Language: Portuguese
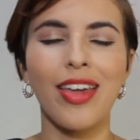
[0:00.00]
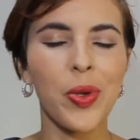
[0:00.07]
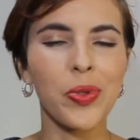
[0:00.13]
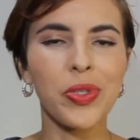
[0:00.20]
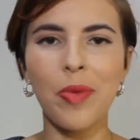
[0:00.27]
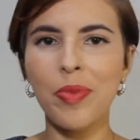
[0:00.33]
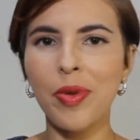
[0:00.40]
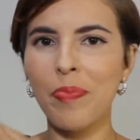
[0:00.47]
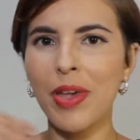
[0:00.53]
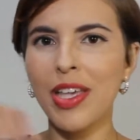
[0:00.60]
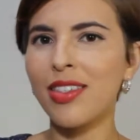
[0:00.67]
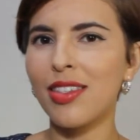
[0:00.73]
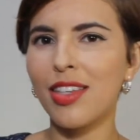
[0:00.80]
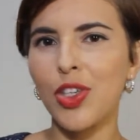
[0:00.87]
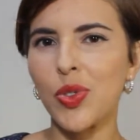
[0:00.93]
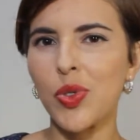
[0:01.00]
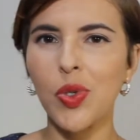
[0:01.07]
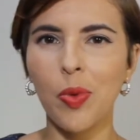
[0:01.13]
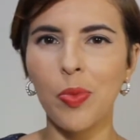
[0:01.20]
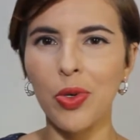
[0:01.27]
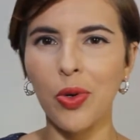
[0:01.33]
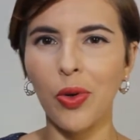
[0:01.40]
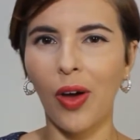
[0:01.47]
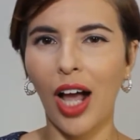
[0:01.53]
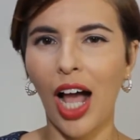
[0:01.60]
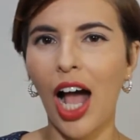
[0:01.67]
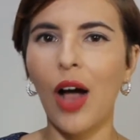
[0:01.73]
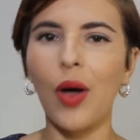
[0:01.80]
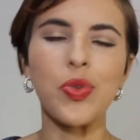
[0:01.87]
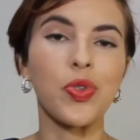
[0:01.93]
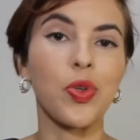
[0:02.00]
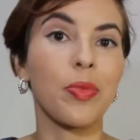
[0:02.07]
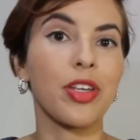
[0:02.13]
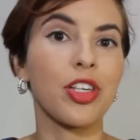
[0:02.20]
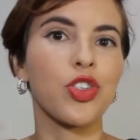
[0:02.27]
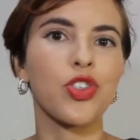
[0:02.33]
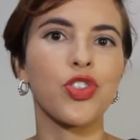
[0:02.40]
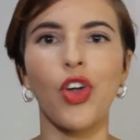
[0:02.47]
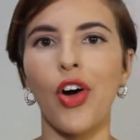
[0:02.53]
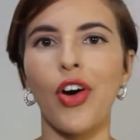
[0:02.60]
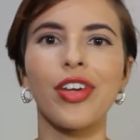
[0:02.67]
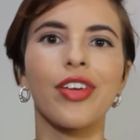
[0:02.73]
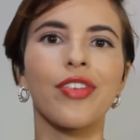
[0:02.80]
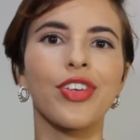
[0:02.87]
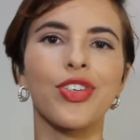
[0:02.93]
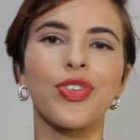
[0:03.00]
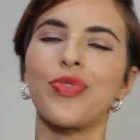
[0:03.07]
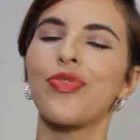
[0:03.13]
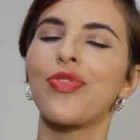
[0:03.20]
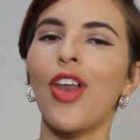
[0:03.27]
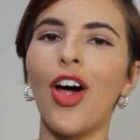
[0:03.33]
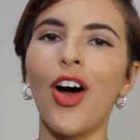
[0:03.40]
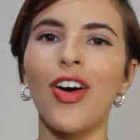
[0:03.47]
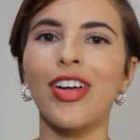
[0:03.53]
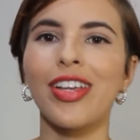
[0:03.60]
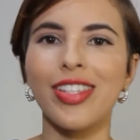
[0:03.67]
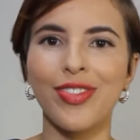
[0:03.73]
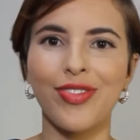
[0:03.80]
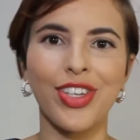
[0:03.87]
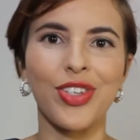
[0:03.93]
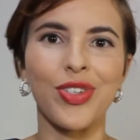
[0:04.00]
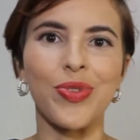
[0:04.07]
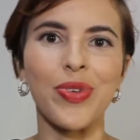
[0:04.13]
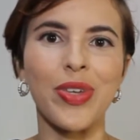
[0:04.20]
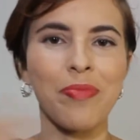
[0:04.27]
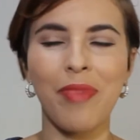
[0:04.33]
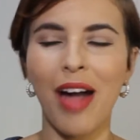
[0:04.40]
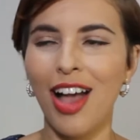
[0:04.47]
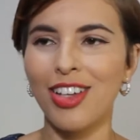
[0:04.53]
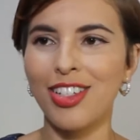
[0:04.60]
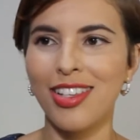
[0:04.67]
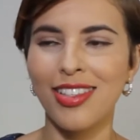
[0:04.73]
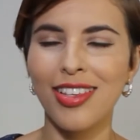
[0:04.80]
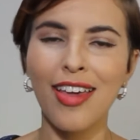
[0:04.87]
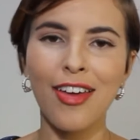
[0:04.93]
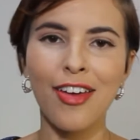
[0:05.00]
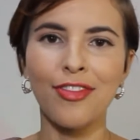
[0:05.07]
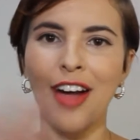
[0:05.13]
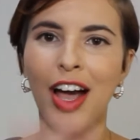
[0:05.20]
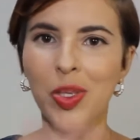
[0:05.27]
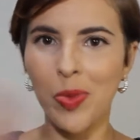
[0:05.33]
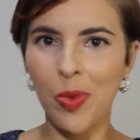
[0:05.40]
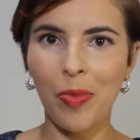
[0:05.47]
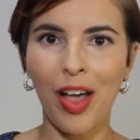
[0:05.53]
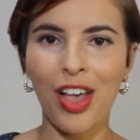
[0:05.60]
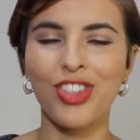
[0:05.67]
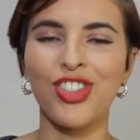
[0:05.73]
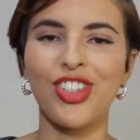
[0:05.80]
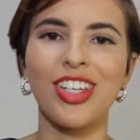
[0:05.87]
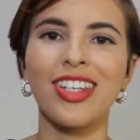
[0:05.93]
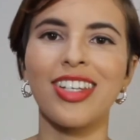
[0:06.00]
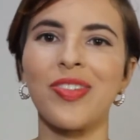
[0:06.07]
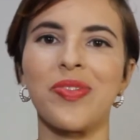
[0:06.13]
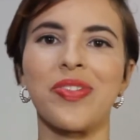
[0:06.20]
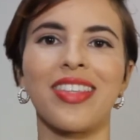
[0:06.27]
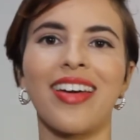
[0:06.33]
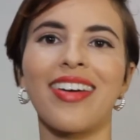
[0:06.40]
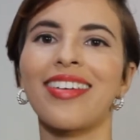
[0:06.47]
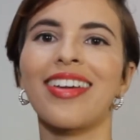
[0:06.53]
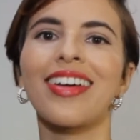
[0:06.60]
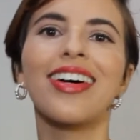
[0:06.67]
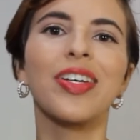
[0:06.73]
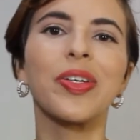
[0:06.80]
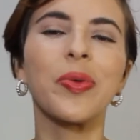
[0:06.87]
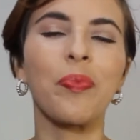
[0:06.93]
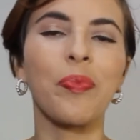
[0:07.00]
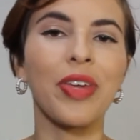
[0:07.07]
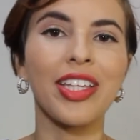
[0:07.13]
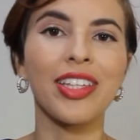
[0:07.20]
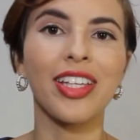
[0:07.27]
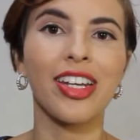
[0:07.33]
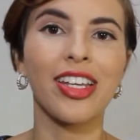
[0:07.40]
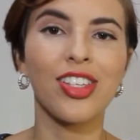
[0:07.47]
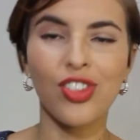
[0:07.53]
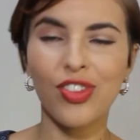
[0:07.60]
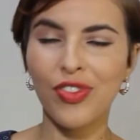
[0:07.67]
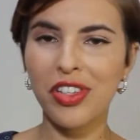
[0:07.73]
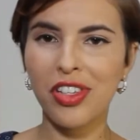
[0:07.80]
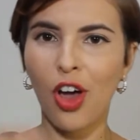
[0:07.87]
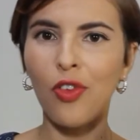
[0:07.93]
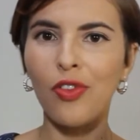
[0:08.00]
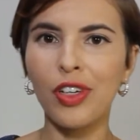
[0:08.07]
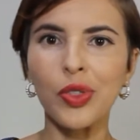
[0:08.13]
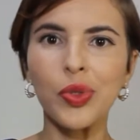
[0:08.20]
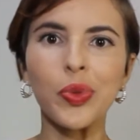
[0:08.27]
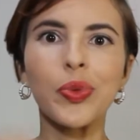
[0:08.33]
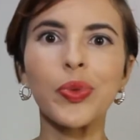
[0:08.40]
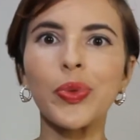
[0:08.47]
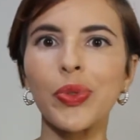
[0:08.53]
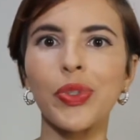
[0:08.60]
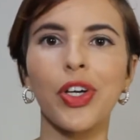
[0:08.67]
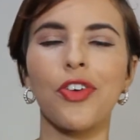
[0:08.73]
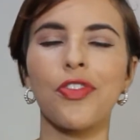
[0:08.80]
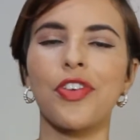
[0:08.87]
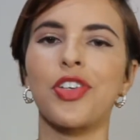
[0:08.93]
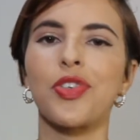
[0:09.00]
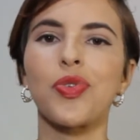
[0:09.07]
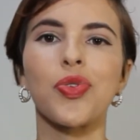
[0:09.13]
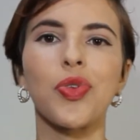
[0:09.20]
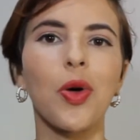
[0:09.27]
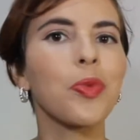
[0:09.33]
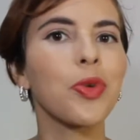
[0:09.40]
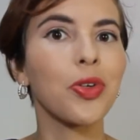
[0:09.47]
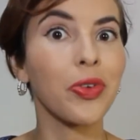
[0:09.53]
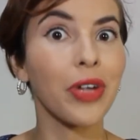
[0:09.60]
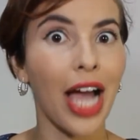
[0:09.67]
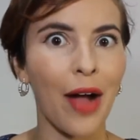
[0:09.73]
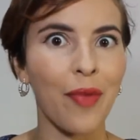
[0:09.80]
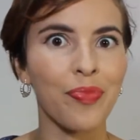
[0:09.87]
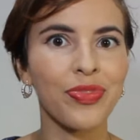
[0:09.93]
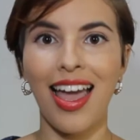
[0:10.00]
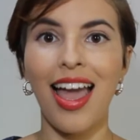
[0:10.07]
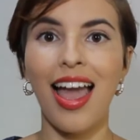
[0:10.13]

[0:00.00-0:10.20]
Eu sempre pesquiso sobre o local, sobre a história, vejo vlogs, vejo imagens, faço uma pastinha ali no Instagram, no Pinterest, vou salvando tudo que eu vejo sobre o lugar.